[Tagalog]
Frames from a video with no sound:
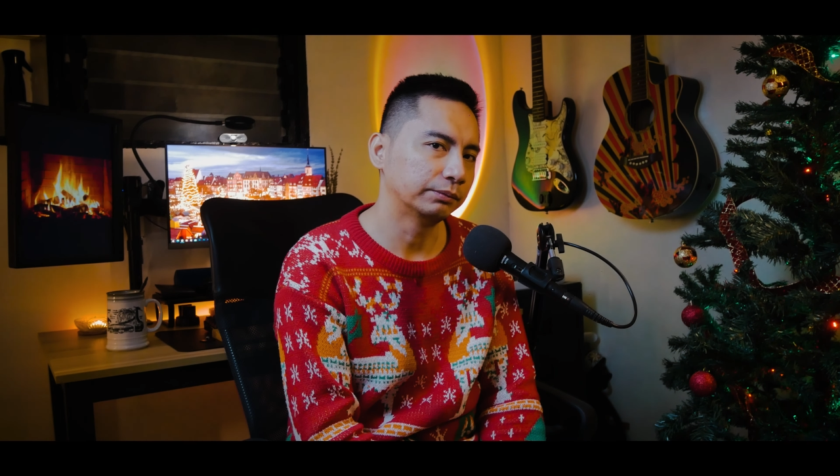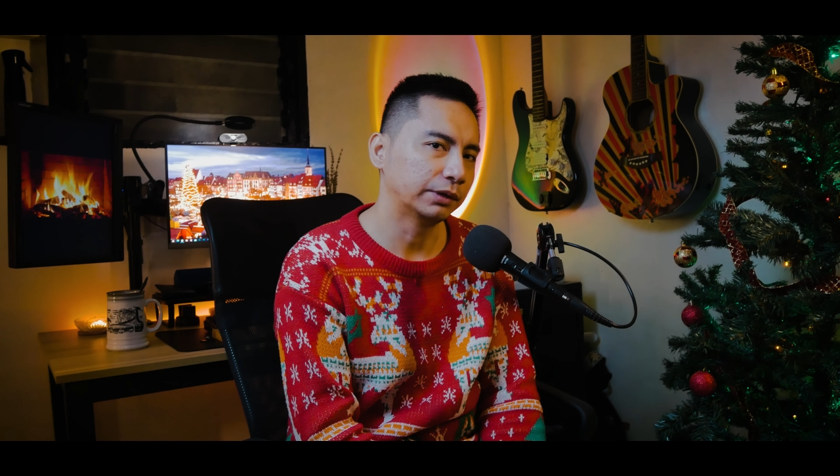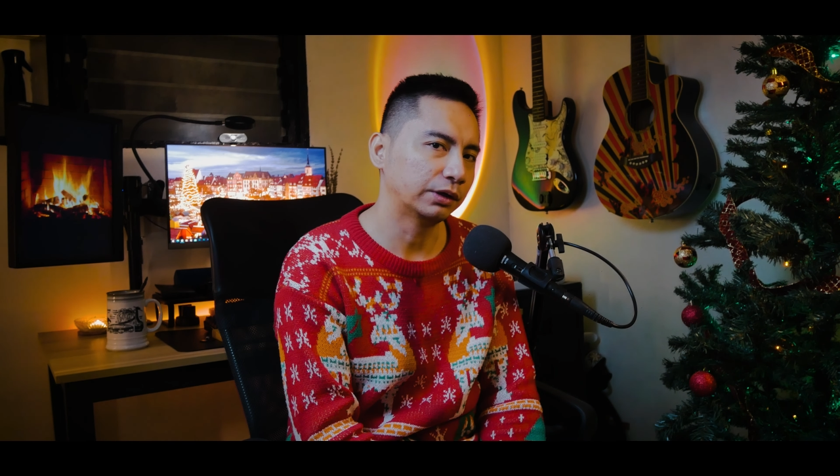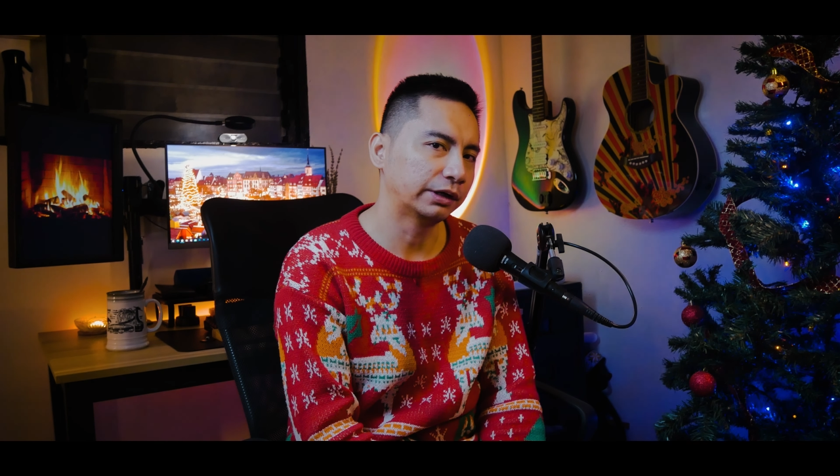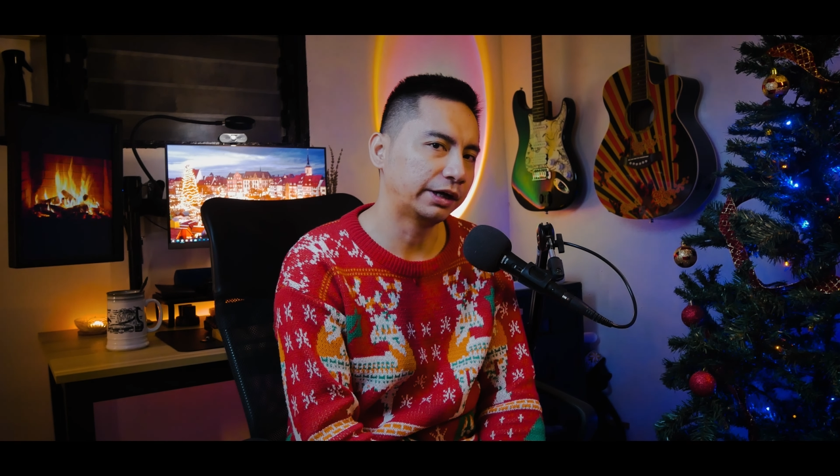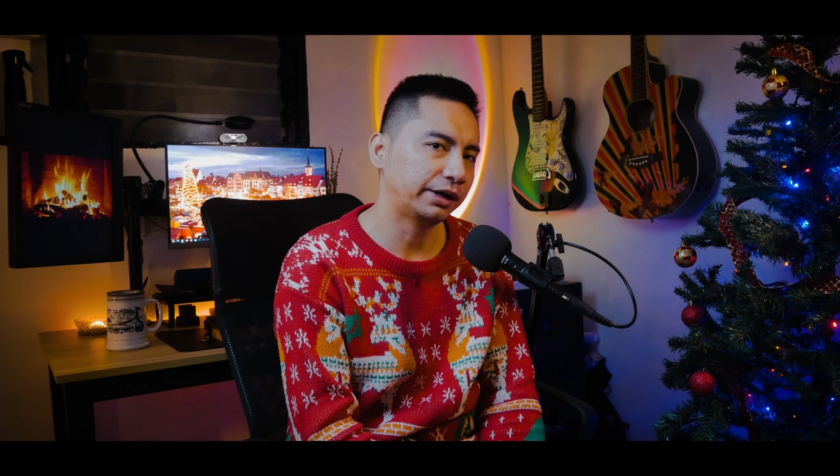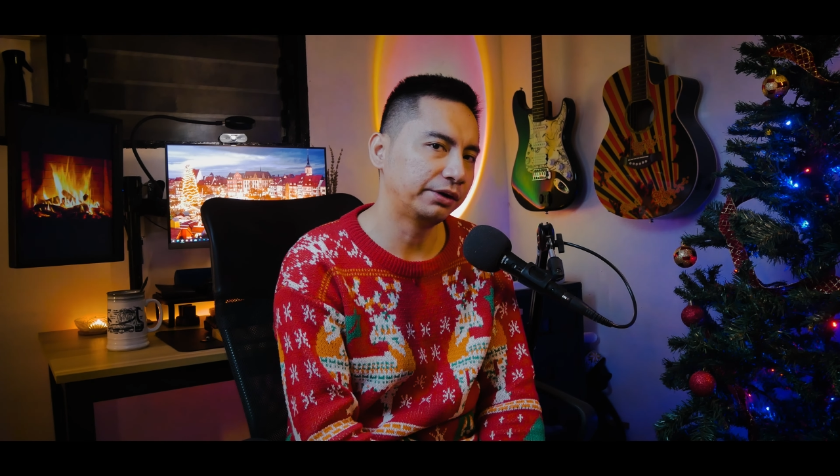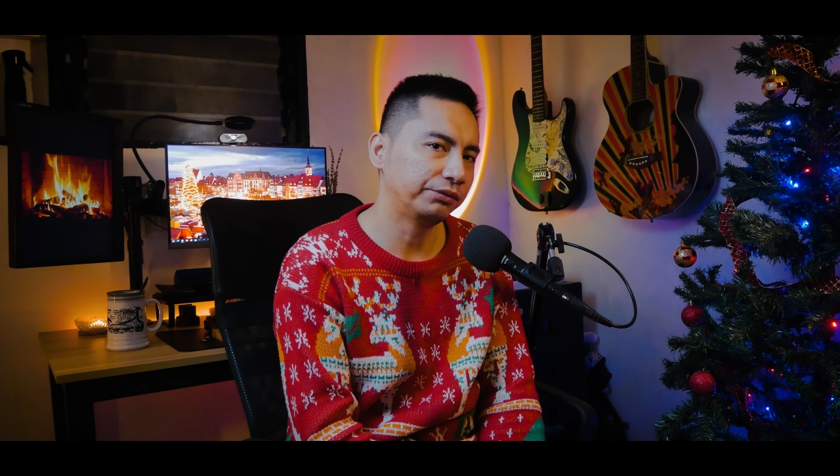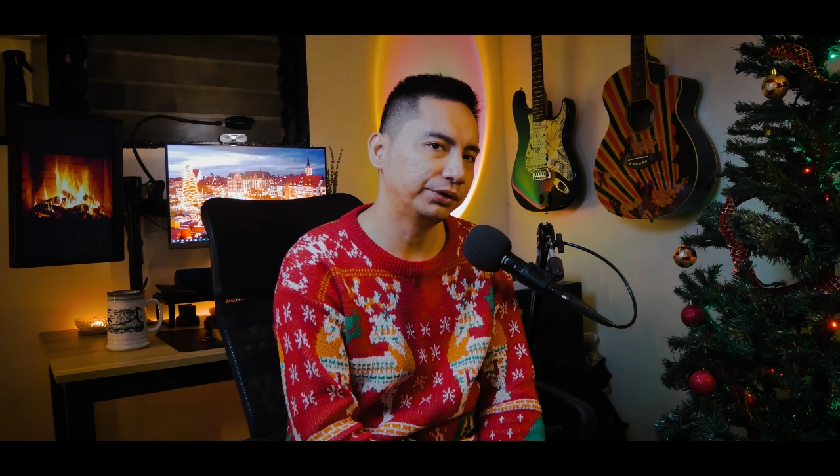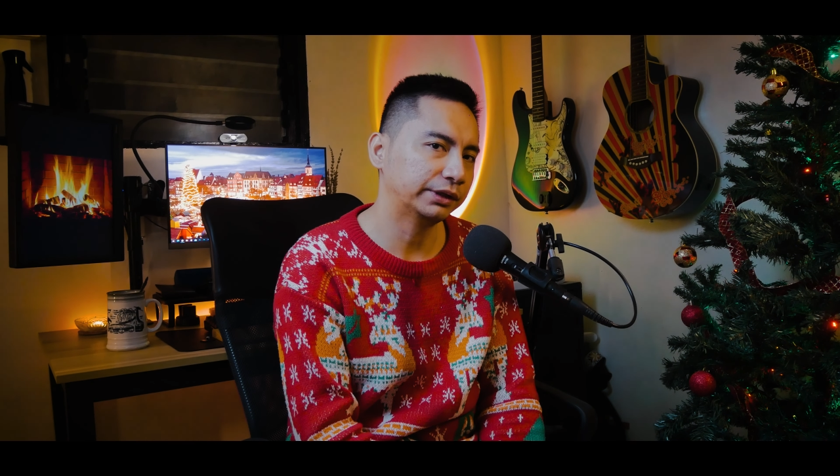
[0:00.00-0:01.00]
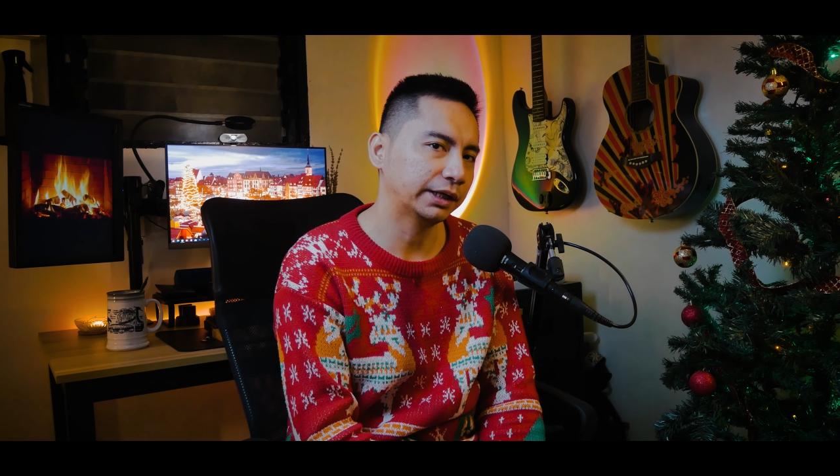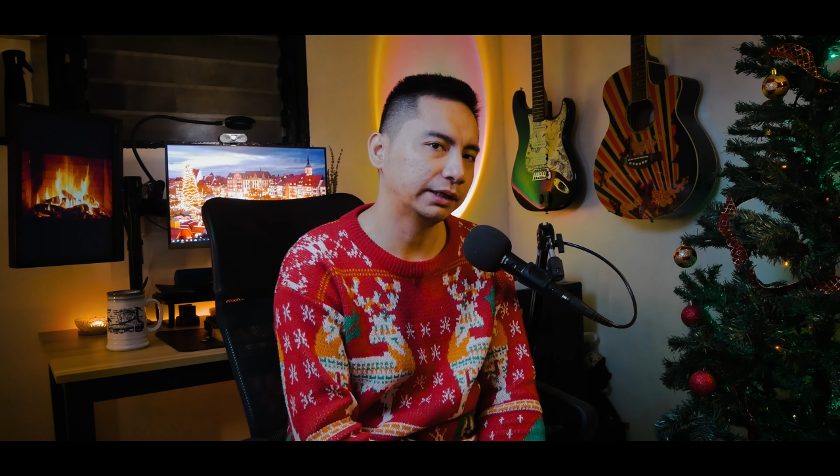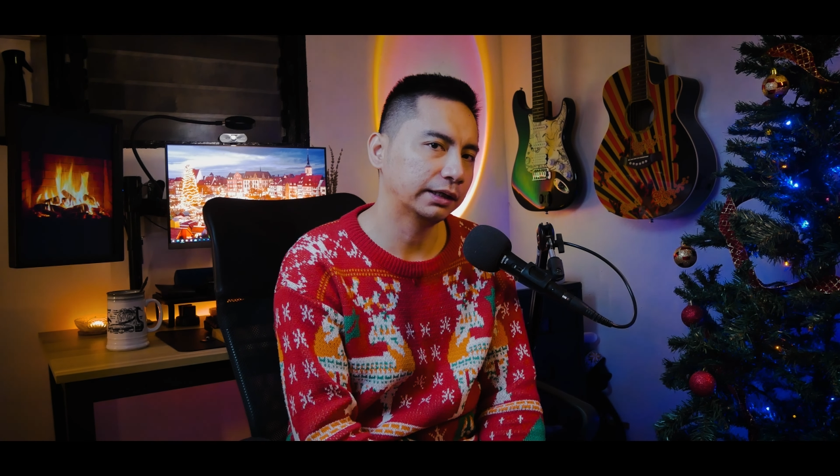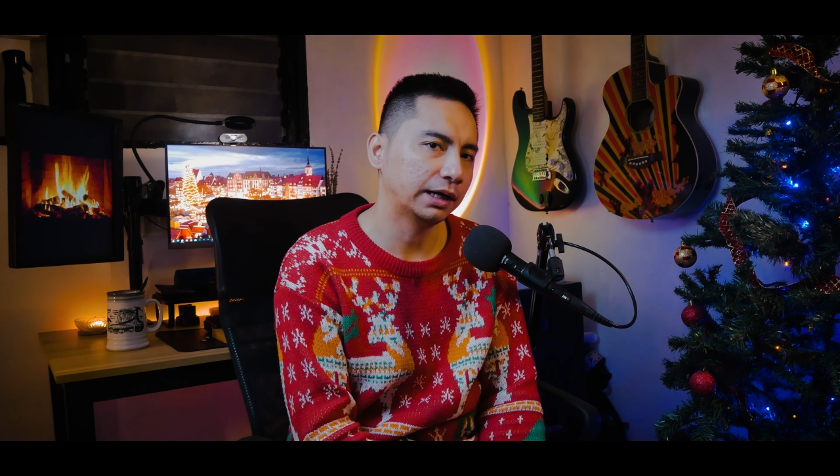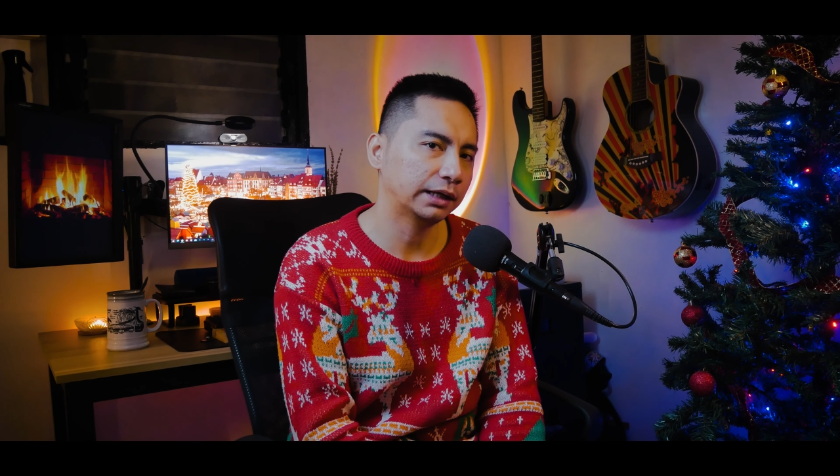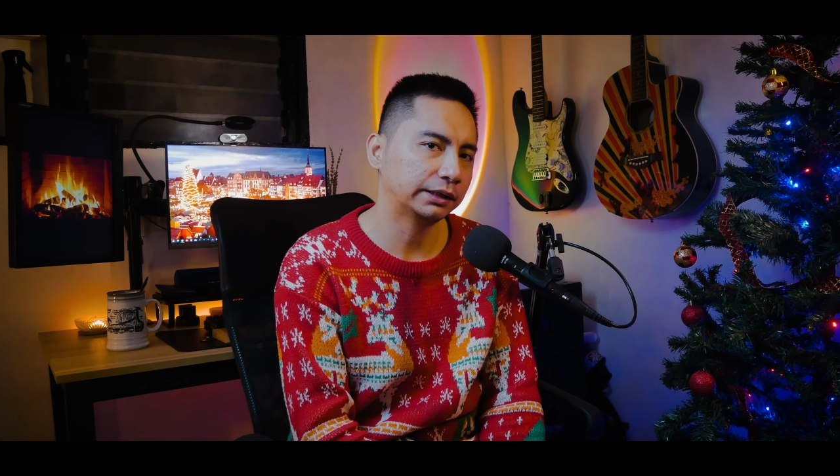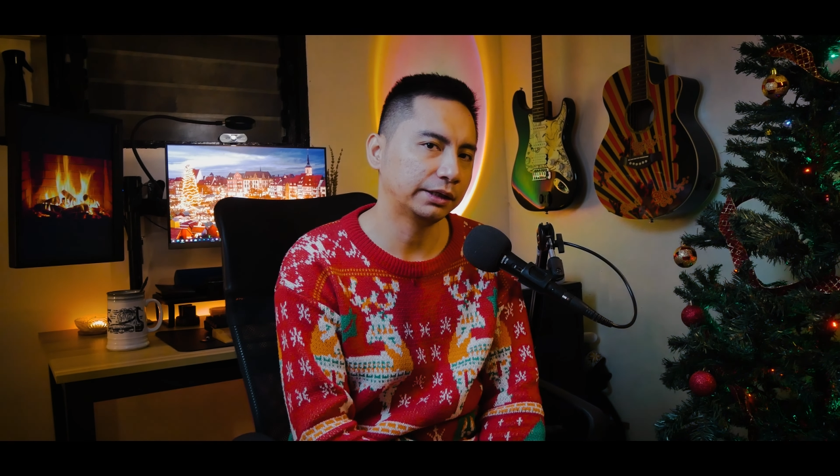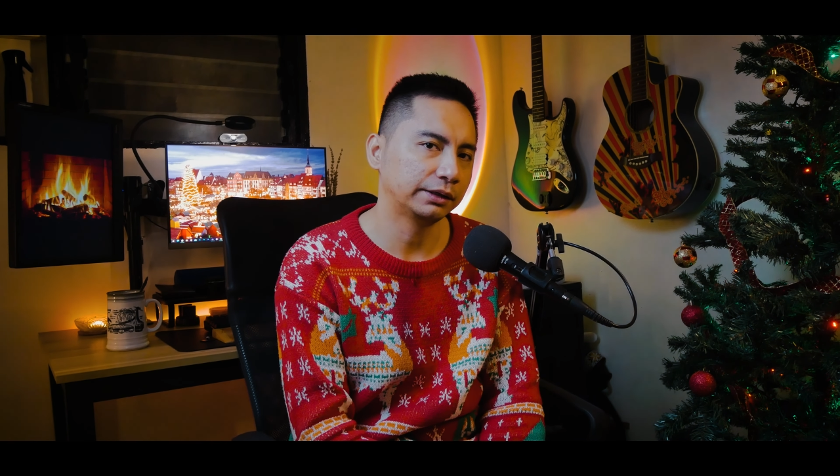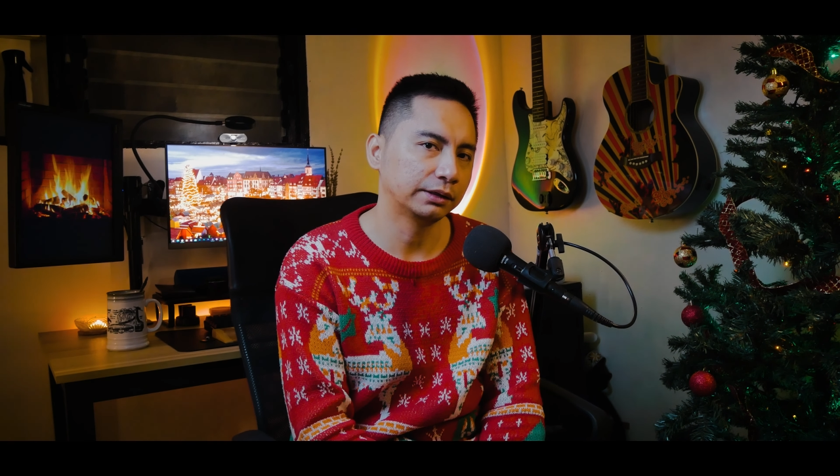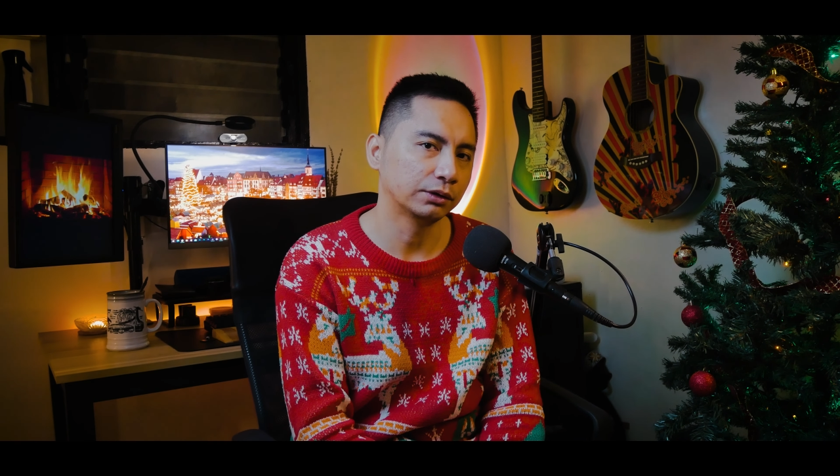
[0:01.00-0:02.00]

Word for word: Magre-review tayo ng ating